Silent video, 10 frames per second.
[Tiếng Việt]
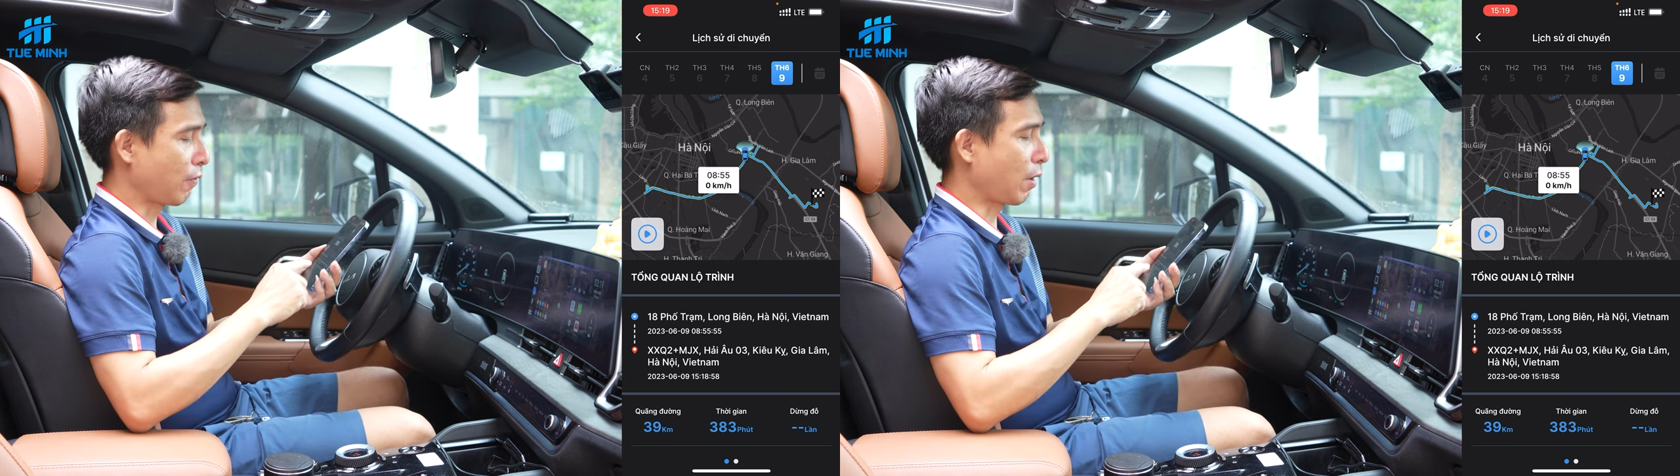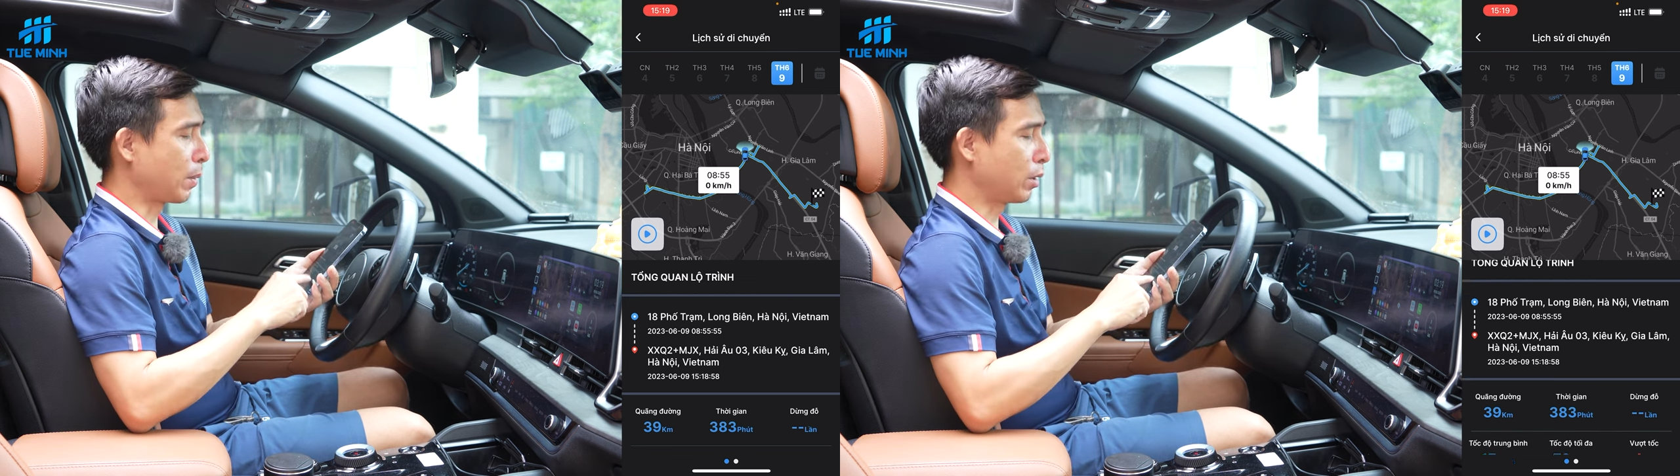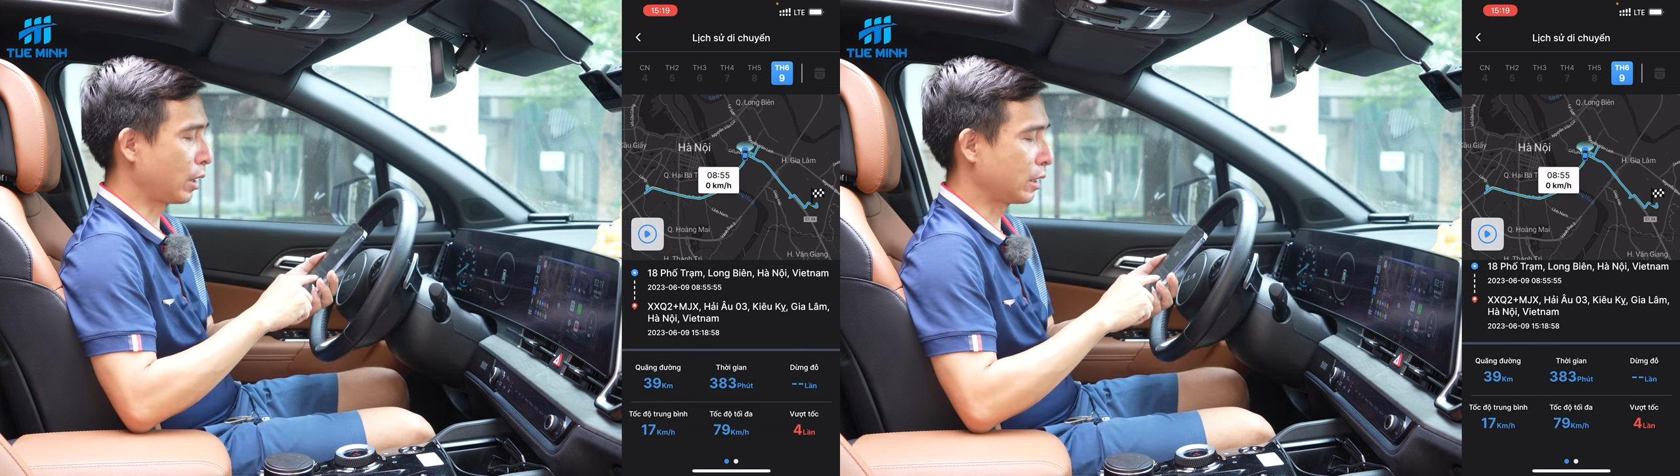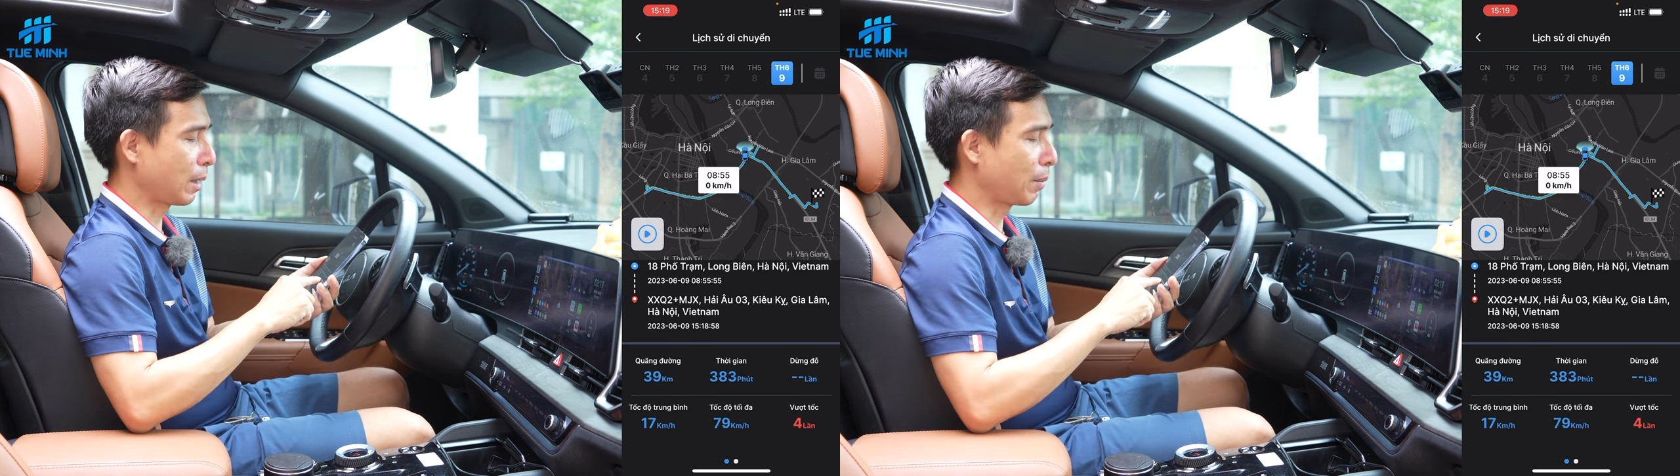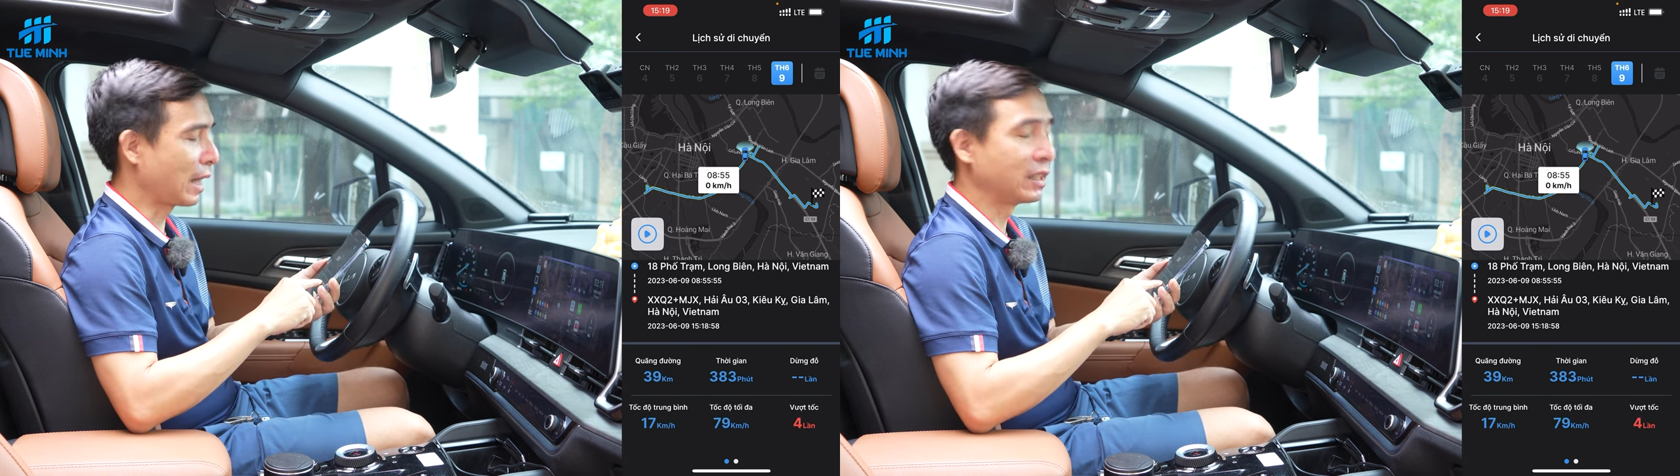và mình có thể
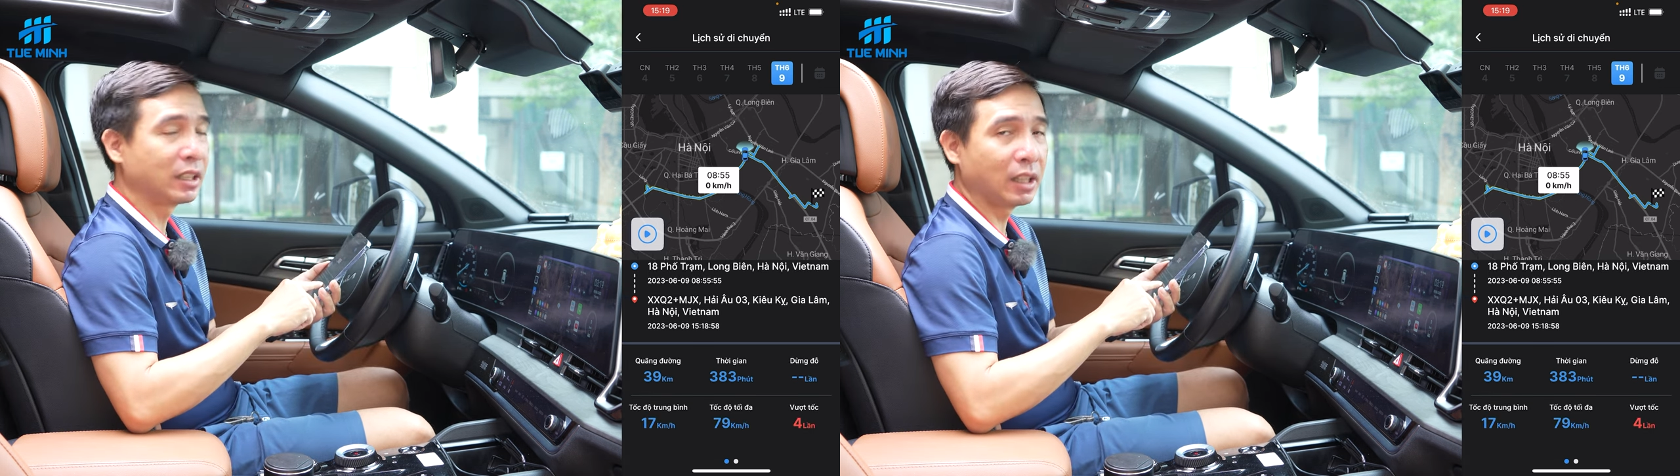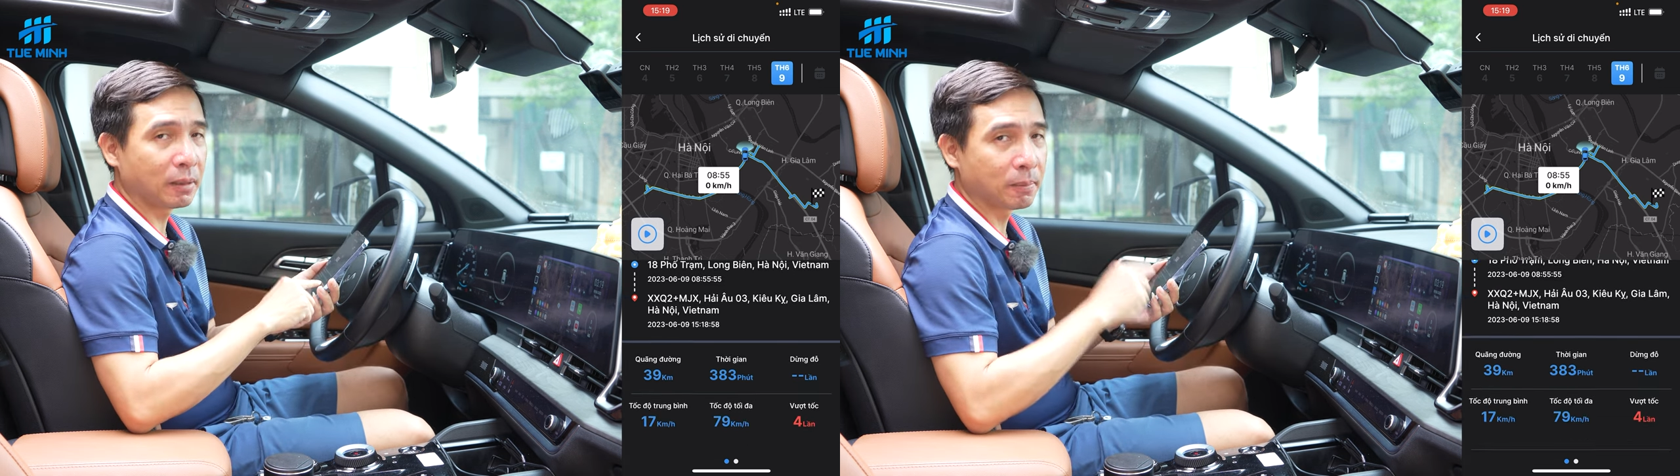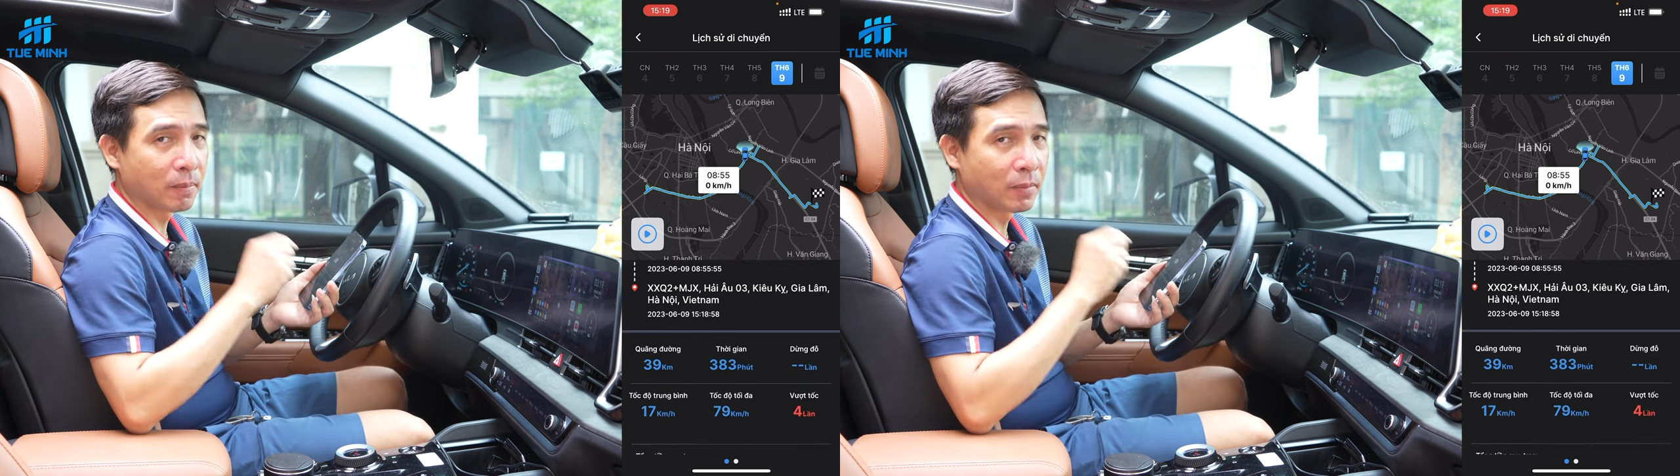xem lại chi tiết.